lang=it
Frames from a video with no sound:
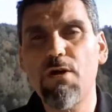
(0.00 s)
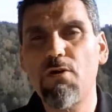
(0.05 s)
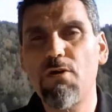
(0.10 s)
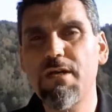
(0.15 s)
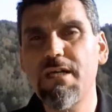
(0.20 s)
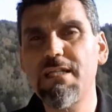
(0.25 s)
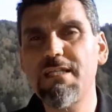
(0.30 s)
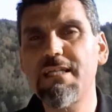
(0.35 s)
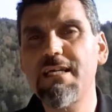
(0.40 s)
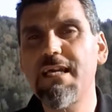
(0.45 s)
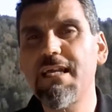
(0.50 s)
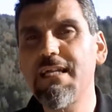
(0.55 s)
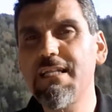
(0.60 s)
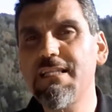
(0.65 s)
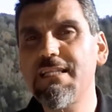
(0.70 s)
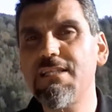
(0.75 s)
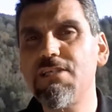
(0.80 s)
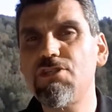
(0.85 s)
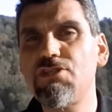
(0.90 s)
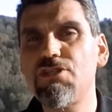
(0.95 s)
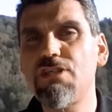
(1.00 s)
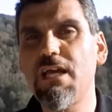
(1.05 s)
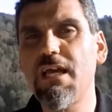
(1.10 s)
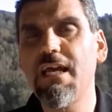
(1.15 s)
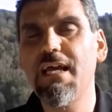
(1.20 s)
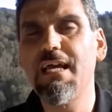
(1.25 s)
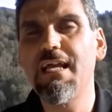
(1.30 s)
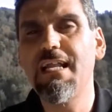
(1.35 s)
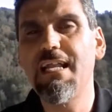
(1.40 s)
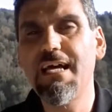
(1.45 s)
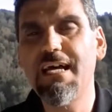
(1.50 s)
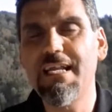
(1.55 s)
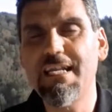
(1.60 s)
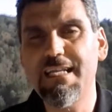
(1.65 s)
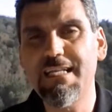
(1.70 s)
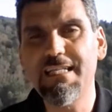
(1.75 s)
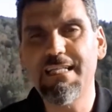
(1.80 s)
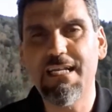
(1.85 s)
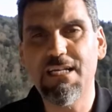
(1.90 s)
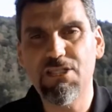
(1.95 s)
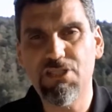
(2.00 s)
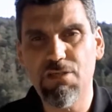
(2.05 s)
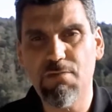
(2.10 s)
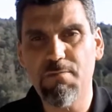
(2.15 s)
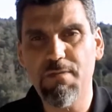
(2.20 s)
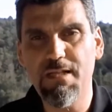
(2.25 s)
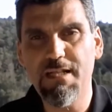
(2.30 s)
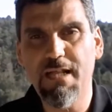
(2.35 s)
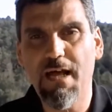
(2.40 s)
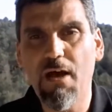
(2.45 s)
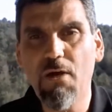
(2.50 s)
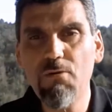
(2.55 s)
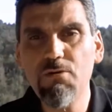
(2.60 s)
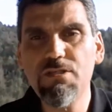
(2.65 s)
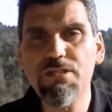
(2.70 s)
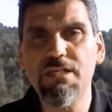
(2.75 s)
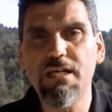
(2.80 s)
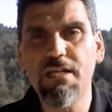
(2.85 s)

numero che ti garantisce la rintracciabilità,